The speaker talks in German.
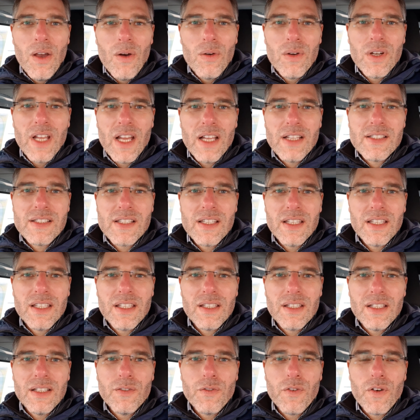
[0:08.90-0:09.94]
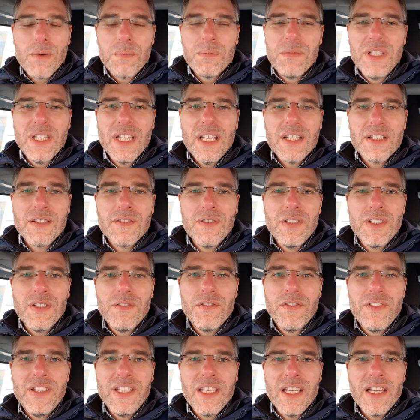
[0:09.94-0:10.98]
und hat sich informiert,
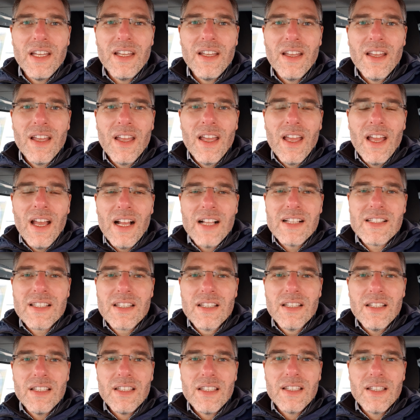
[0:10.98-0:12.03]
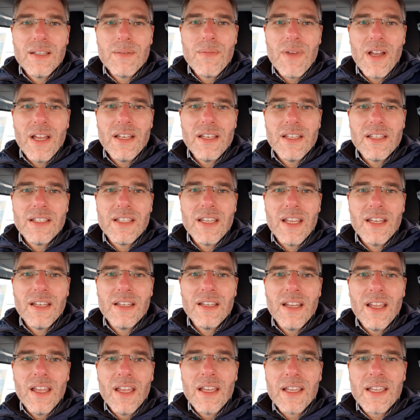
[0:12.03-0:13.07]
wie wir als Kirchengemeinde
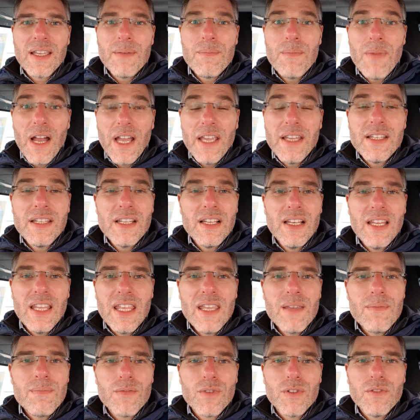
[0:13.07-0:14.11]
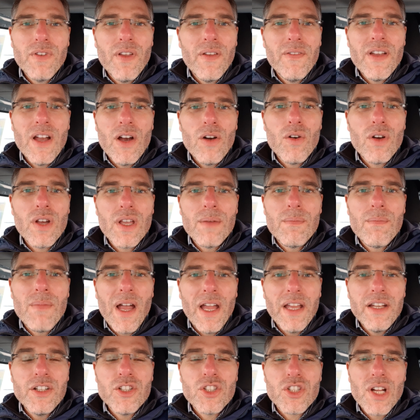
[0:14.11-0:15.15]
denn Gemeinde leben und wie wir auch
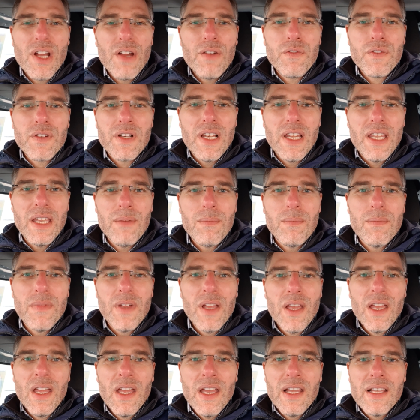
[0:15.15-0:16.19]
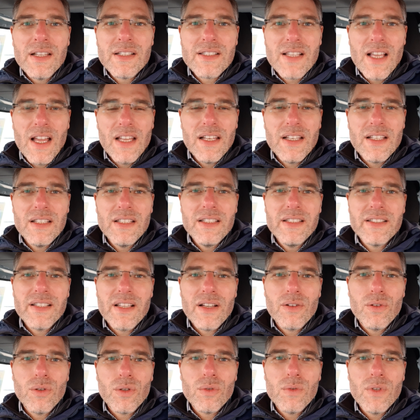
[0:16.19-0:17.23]
Gemeinschaft leben in Zeiten
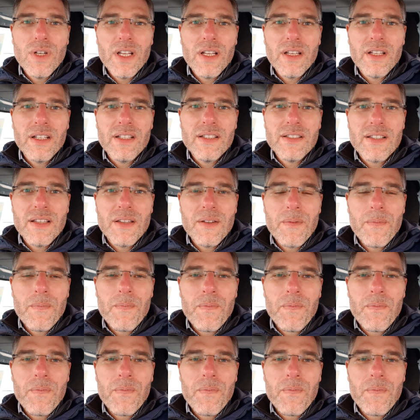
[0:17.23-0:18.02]
dieser Corona-Krise.